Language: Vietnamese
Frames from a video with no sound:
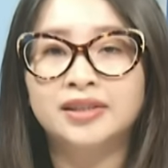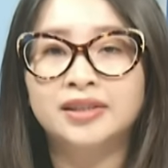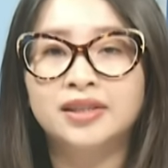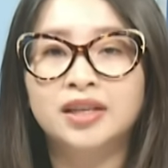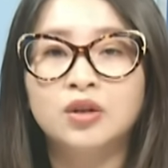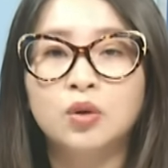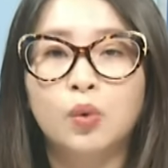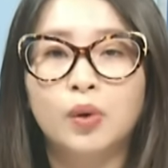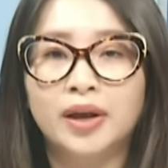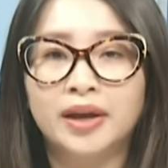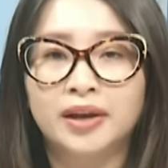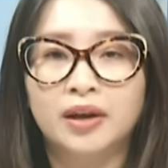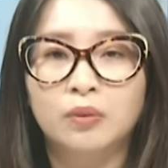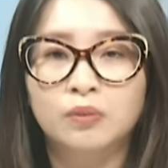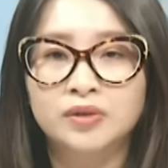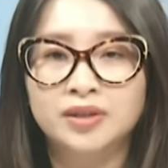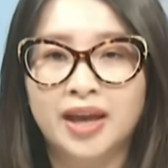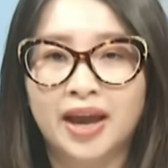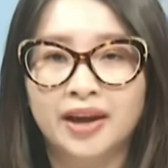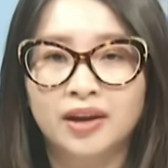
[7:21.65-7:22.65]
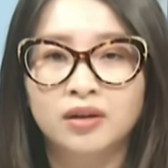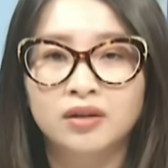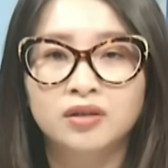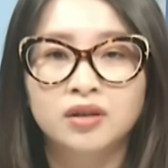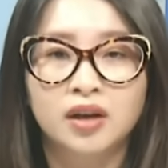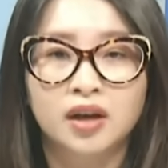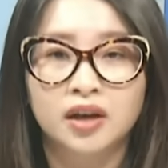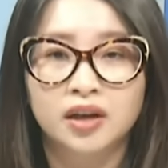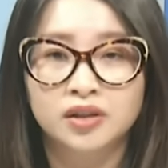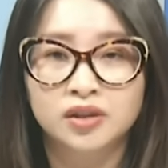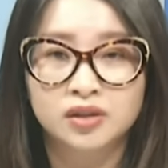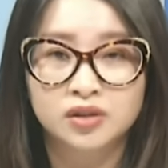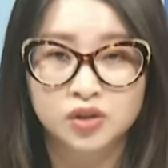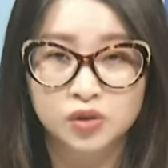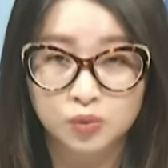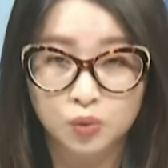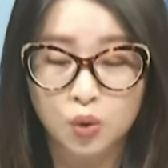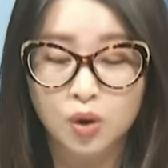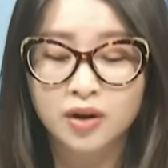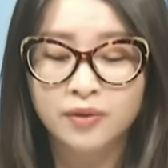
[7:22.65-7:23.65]
chính quyền cộng sản à,
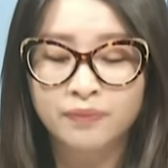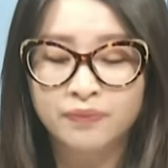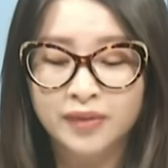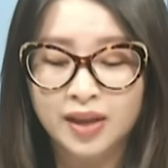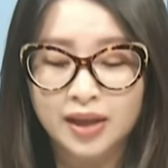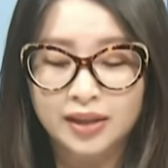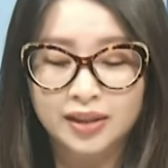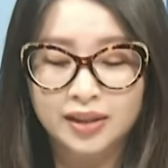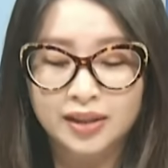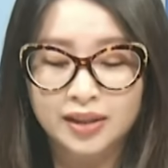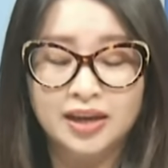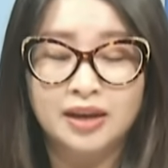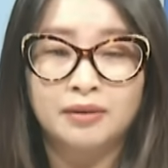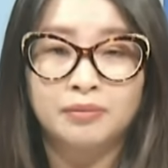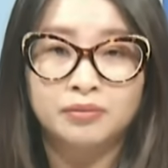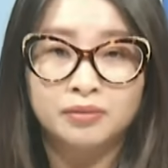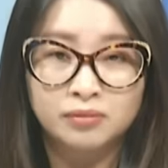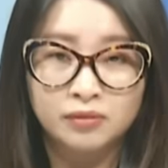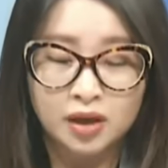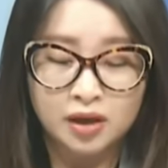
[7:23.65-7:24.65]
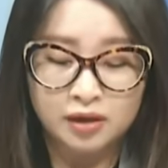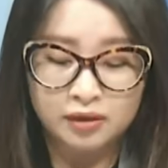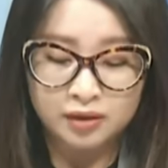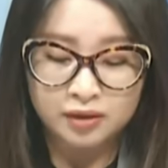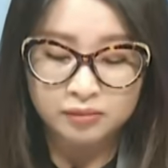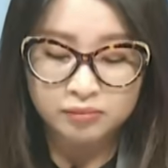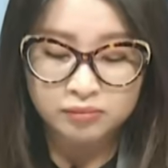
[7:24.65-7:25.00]
Trung Quốc thì à, à